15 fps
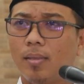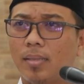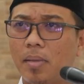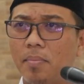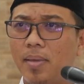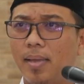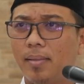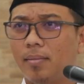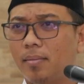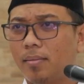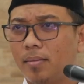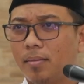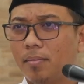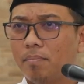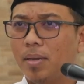Tabiat
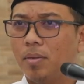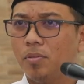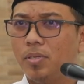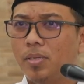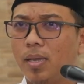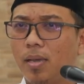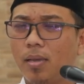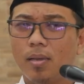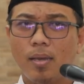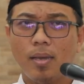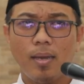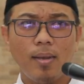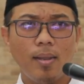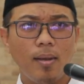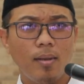manusia
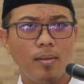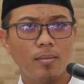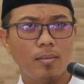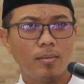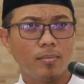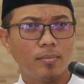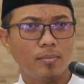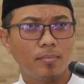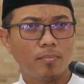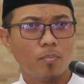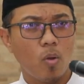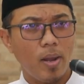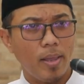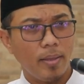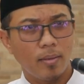halal
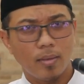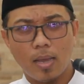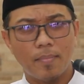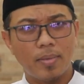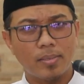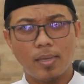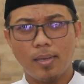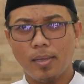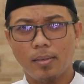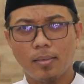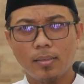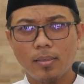boleh nggak masalah.